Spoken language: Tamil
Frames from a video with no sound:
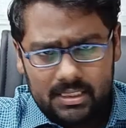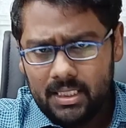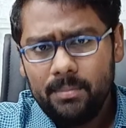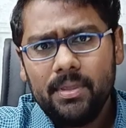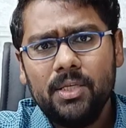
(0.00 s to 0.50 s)

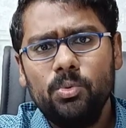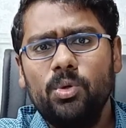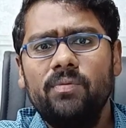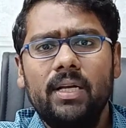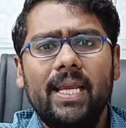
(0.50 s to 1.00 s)
தாம்பத்திய
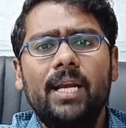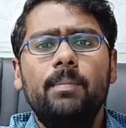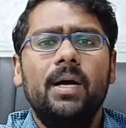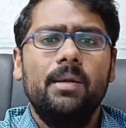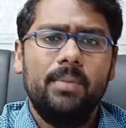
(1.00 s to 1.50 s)
உறவில்
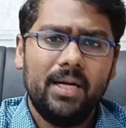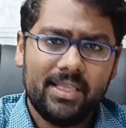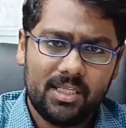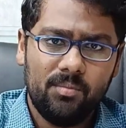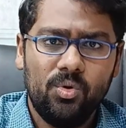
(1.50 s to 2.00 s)
ஈடுபாடு
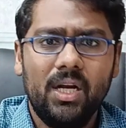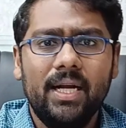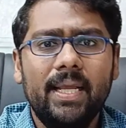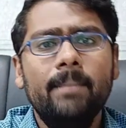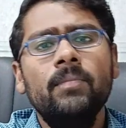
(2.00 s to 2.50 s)
பண்ணுறதுக்கு
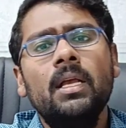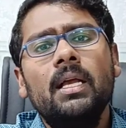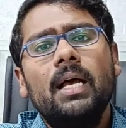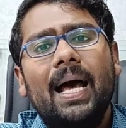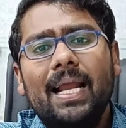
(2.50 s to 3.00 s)
முன்னாடி
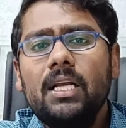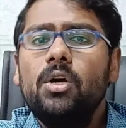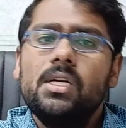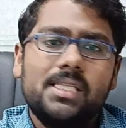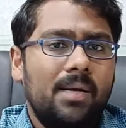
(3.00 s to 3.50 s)

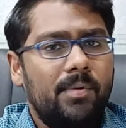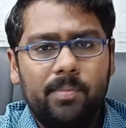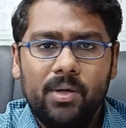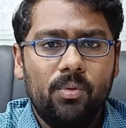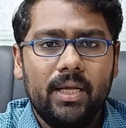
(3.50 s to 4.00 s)
ஆல்கஹால் சாப்பிட்டு
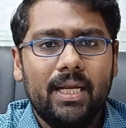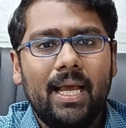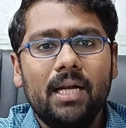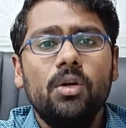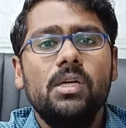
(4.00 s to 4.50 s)
பண்ணுவாங்க
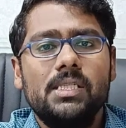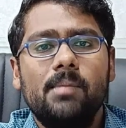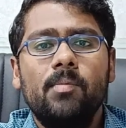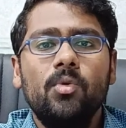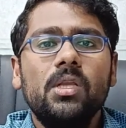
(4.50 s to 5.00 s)
ஏன்னா ஆல்கஹால்
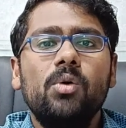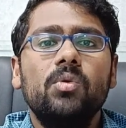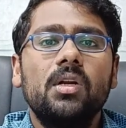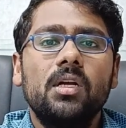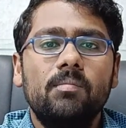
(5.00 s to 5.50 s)
சாப்பிடும்போது
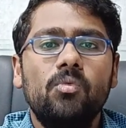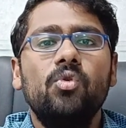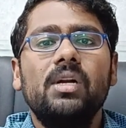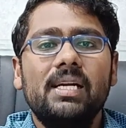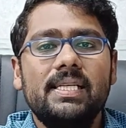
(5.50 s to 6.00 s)
அவங்களுக்கு
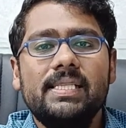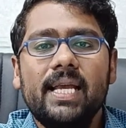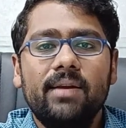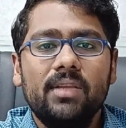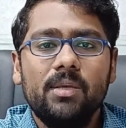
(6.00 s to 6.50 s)
மூடு
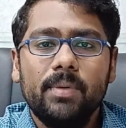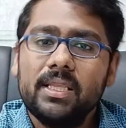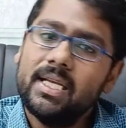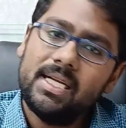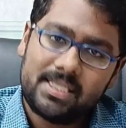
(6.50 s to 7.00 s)
டிசைர் வந்து
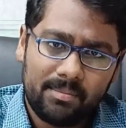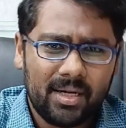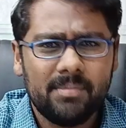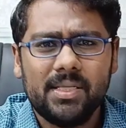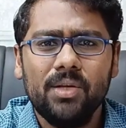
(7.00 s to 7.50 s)
பார்த்திங்கன்னா
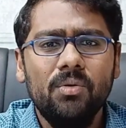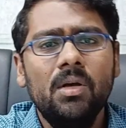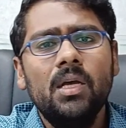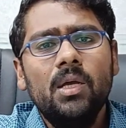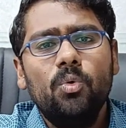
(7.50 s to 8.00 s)
சம்டைம்ஸ்
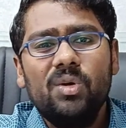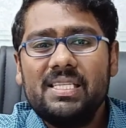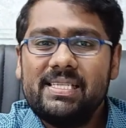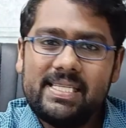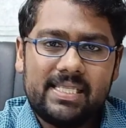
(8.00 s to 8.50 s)
ஏறும் ஒரு
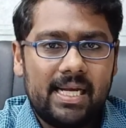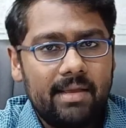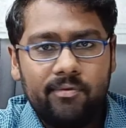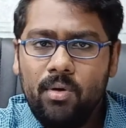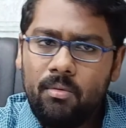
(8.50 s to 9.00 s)
ஸ்ட்ரெஸ்
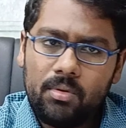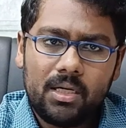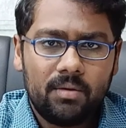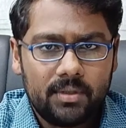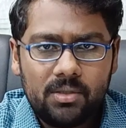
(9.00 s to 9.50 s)
ரிலீஃபும்
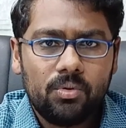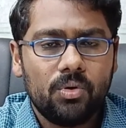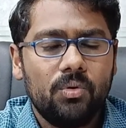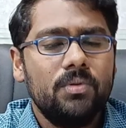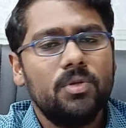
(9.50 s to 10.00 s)
அவங்களுக்கு வந்து
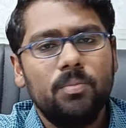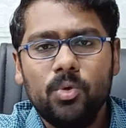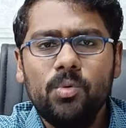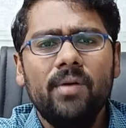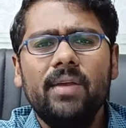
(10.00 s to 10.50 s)
கொடுக்கும் ஸோ
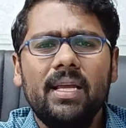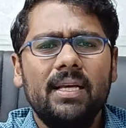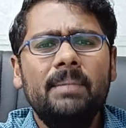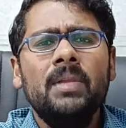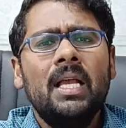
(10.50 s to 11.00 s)
பொதுவாகவே
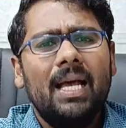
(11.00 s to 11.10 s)
ஆனால்